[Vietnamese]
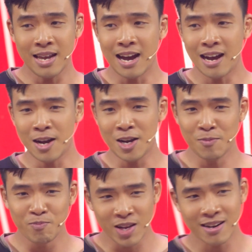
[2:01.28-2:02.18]
dạ
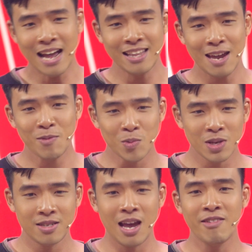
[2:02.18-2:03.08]
um, thực ra thì em
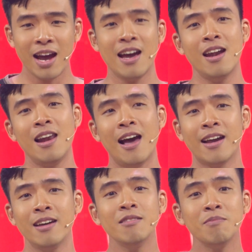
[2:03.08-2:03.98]
cũng chia sẻ với hai anh
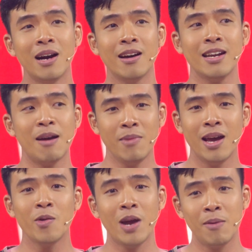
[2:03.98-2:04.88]
là cái ước mơ cái đam
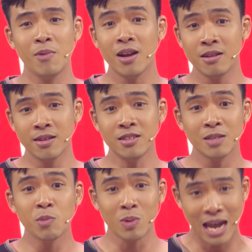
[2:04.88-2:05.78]
mê của em đó là được đứng
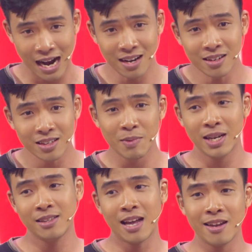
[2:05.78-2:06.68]
trên bục giảng nhưng
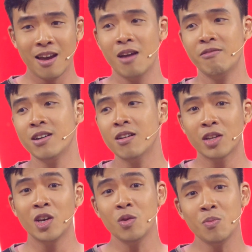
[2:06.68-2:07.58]
mà hiện tại do em vẫn
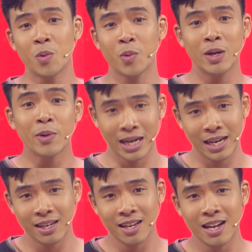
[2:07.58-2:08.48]
còn thiếu một cái điều
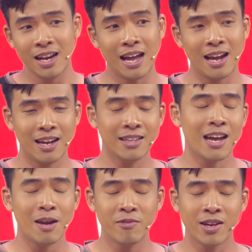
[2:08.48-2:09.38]
kiện cho nên là hiện
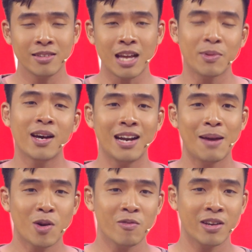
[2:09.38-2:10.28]
tại em vẫn tạm thời
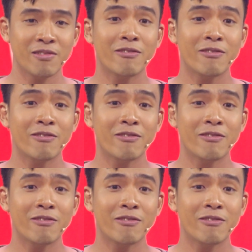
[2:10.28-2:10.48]
làm công việc